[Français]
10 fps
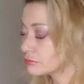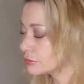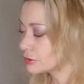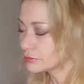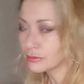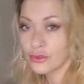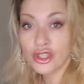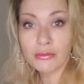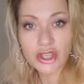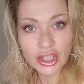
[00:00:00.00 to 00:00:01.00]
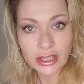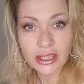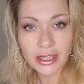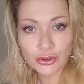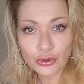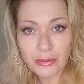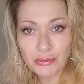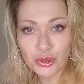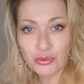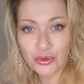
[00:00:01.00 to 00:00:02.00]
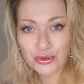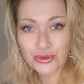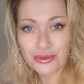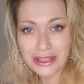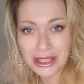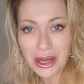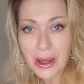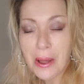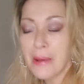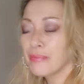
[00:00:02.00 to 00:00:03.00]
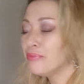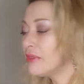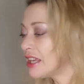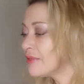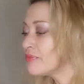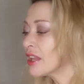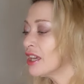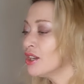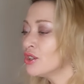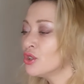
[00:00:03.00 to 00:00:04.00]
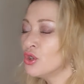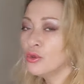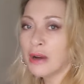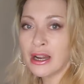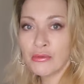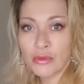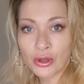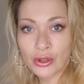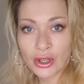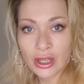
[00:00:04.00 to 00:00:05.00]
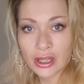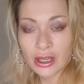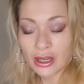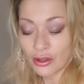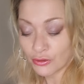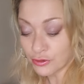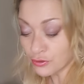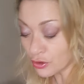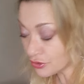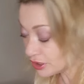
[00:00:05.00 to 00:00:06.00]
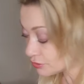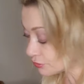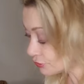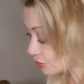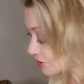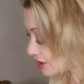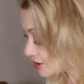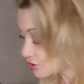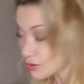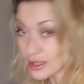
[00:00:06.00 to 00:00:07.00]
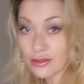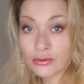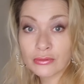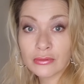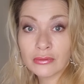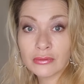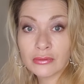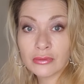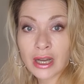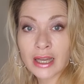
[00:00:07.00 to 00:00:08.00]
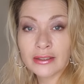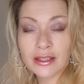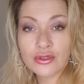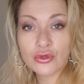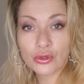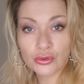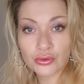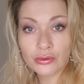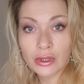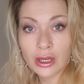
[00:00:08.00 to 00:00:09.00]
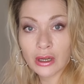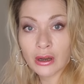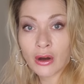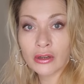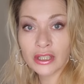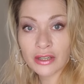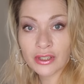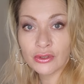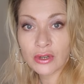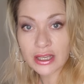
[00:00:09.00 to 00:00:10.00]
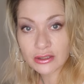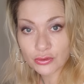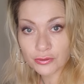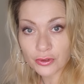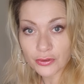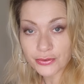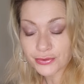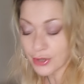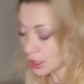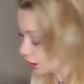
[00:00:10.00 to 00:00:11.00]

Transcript: bon, j'imagine qu'il y a tout de même de bons souvenirs, mais globalement, euh, vous vous rendez compte que cette situation a été surtout en lien avec de la souffrance.